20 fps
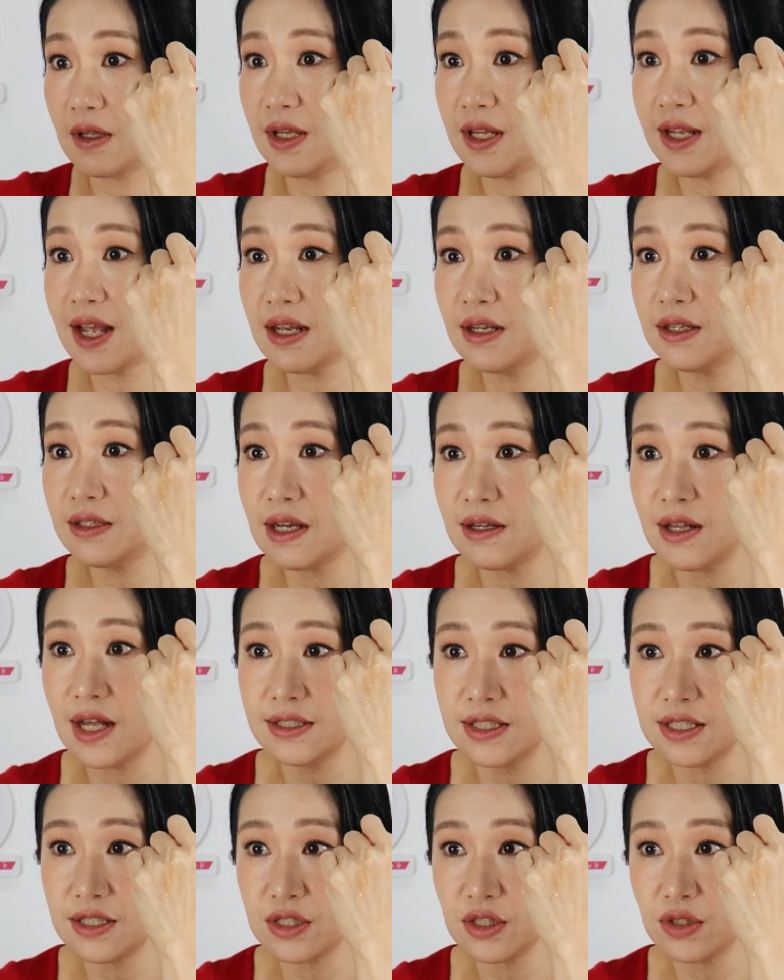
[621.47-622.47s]
你看得到
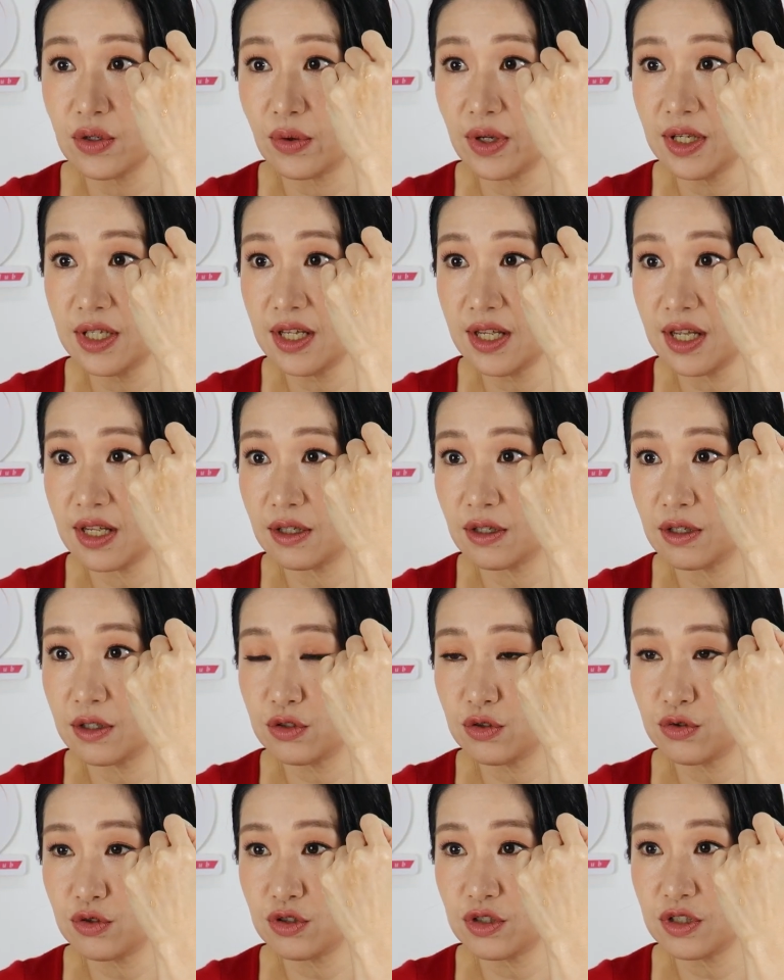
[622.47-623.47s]
它其实有一点呢，
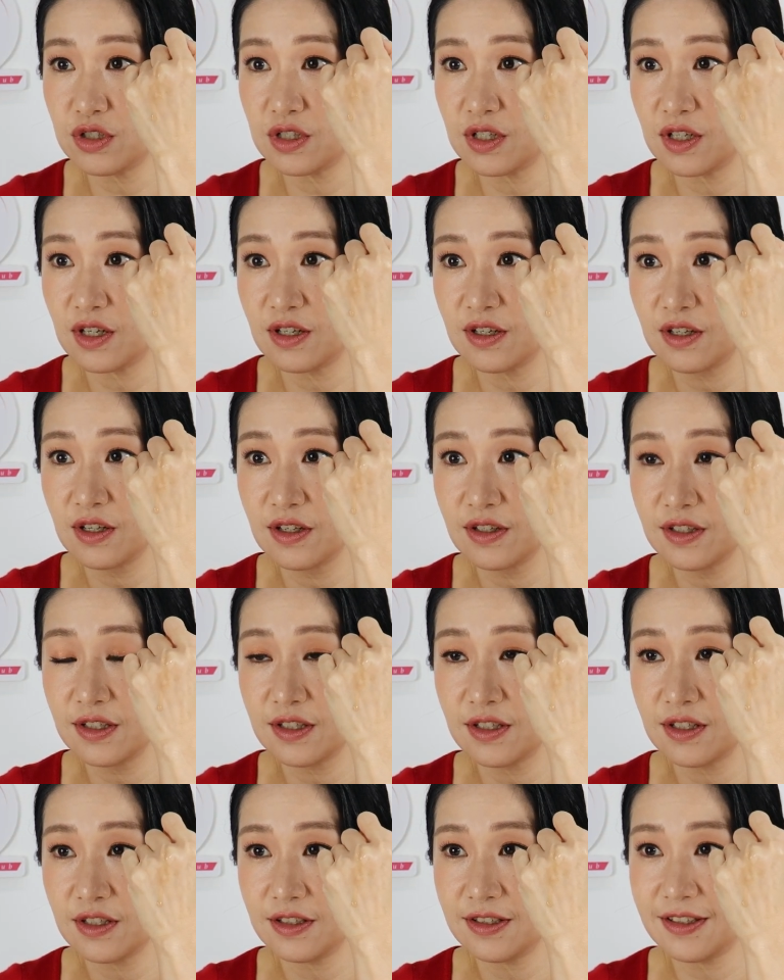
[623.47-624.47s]
就是
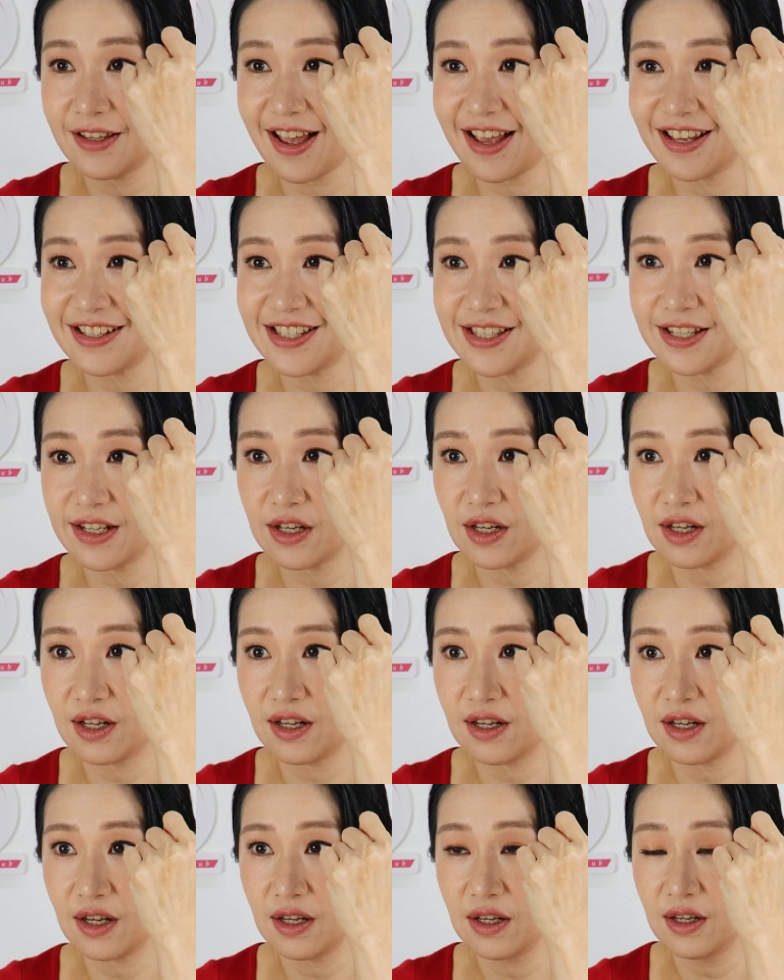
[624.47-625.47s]
带这
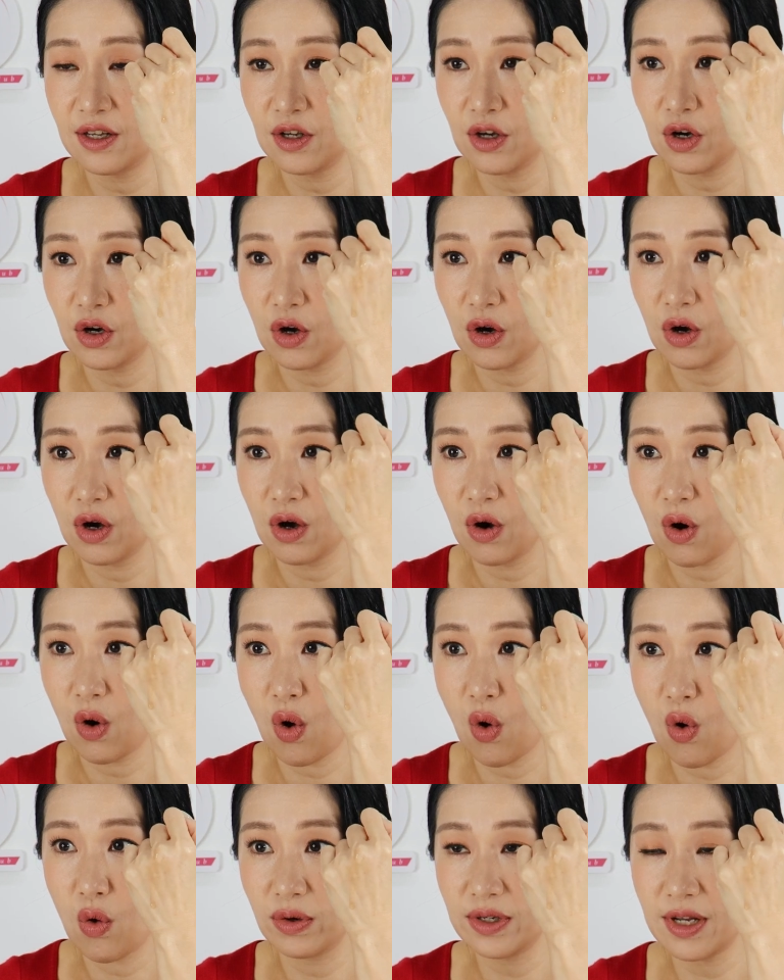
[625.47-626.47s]
个
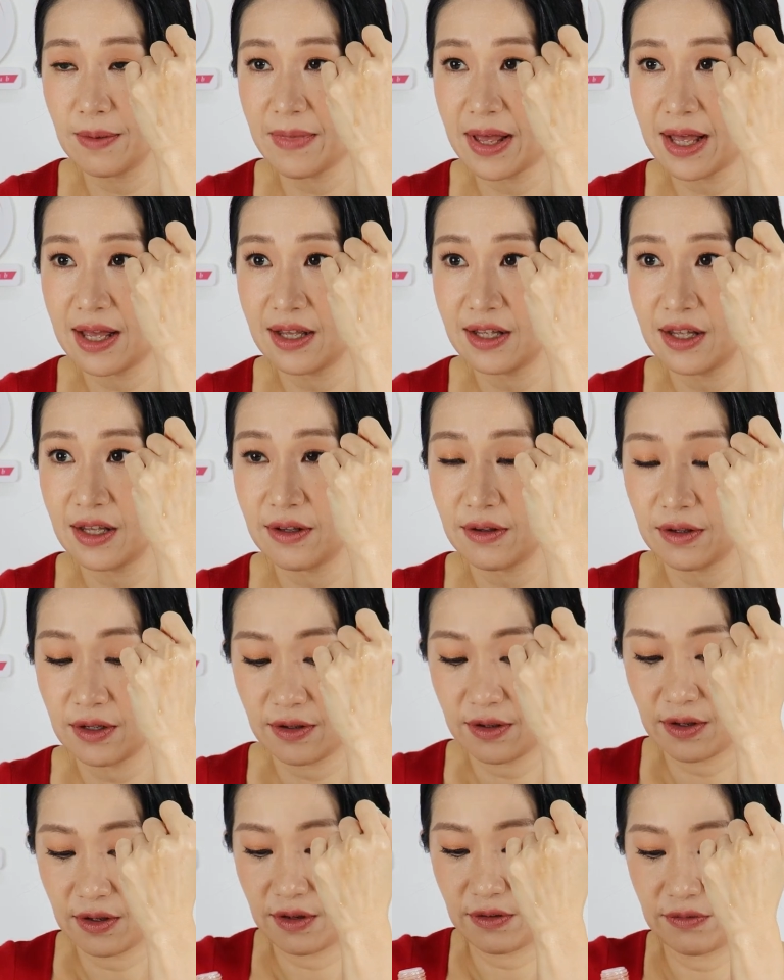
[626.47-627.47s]
红的吗？
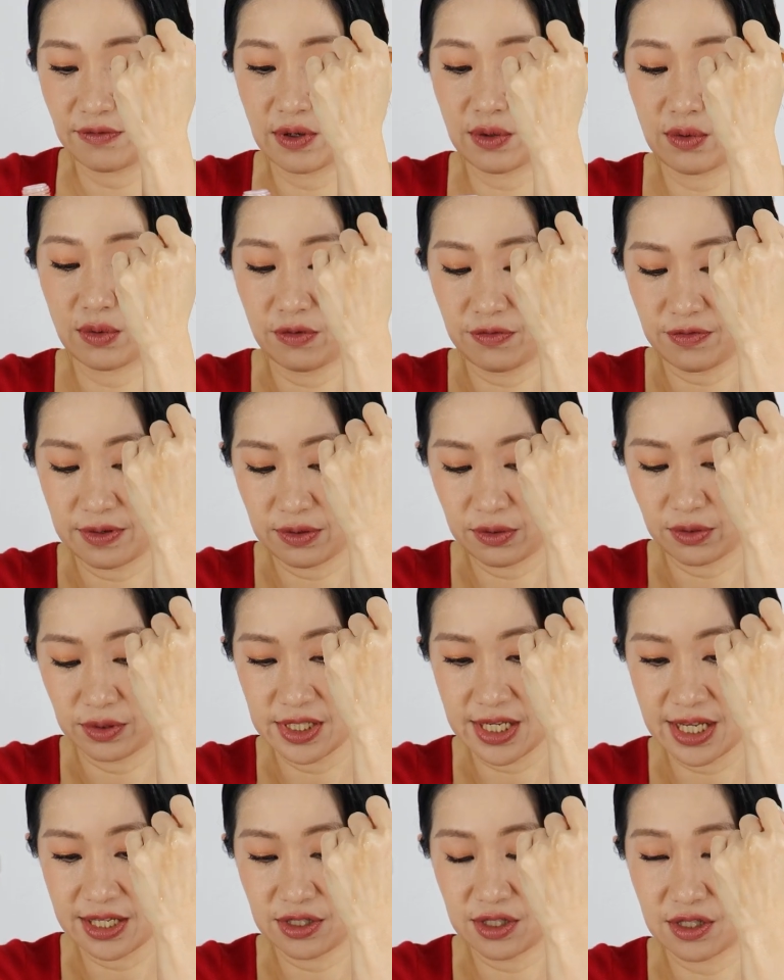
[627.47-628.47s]
粉红粉红
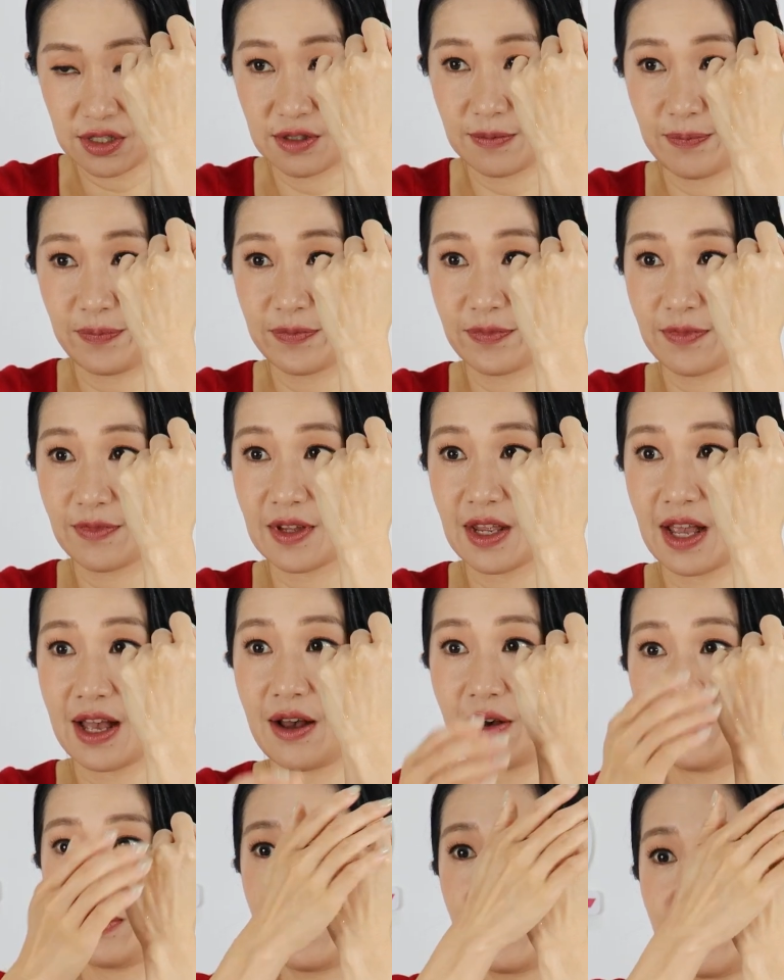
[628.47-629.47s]
这样子，
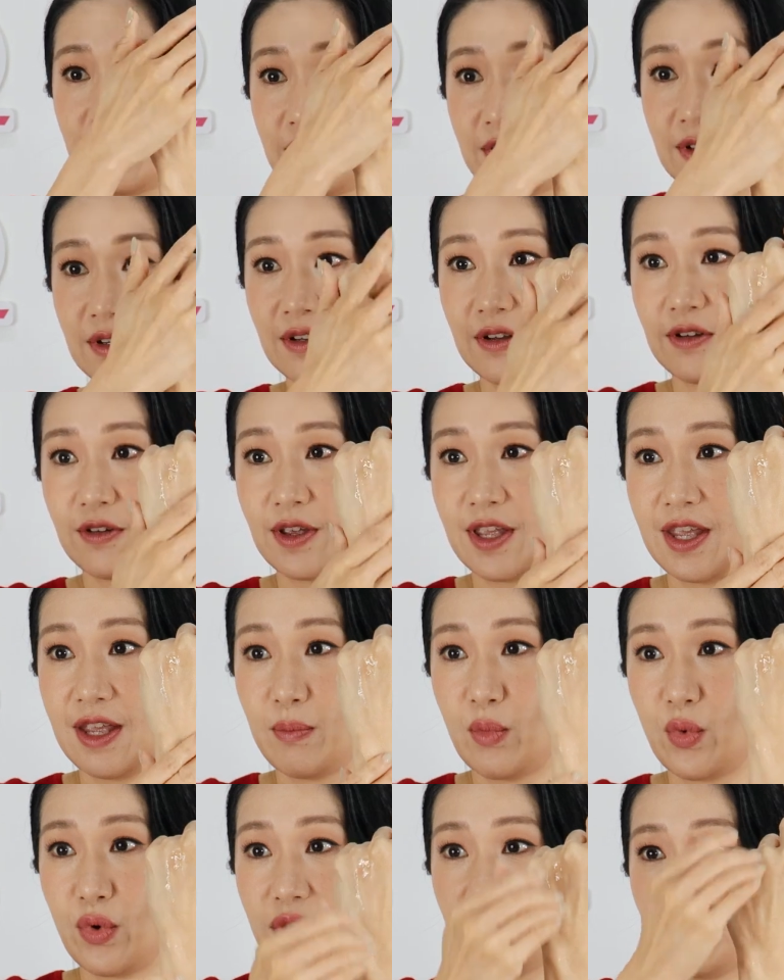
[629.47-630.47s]
好 ，OK，
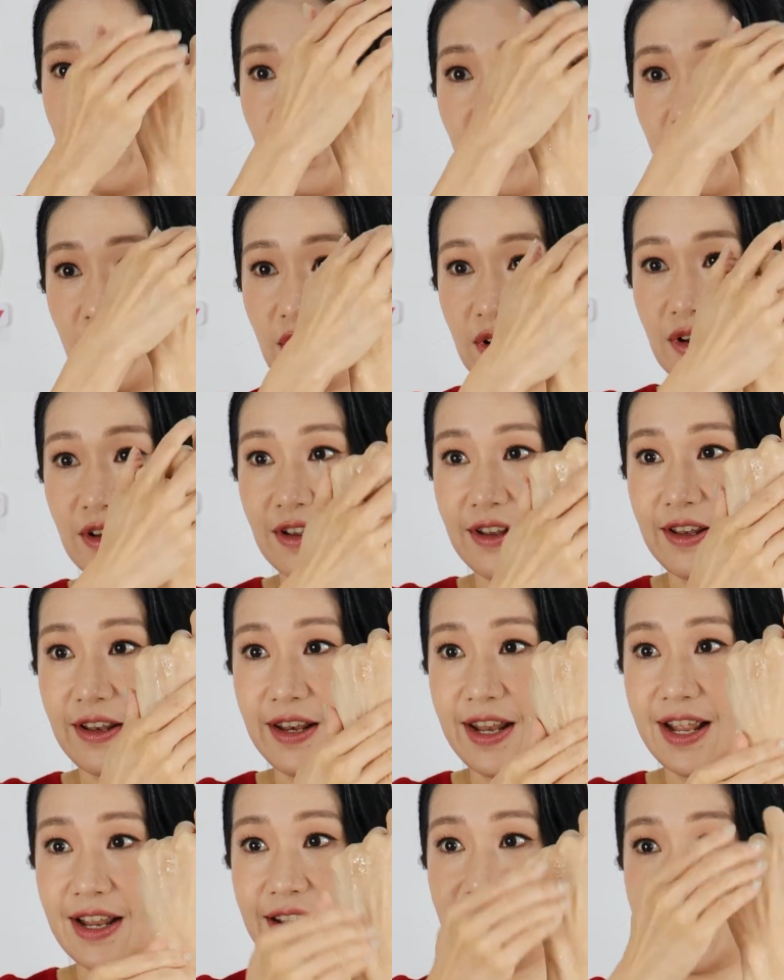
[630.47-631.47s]
抹一抹，
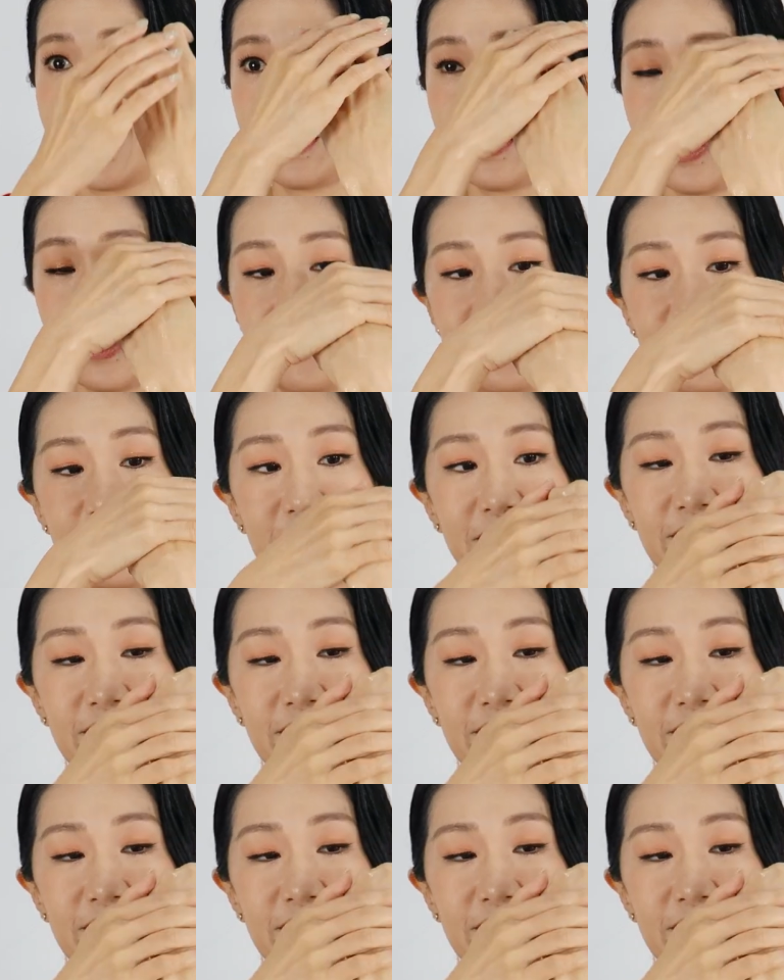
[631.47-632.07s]
亮亮的，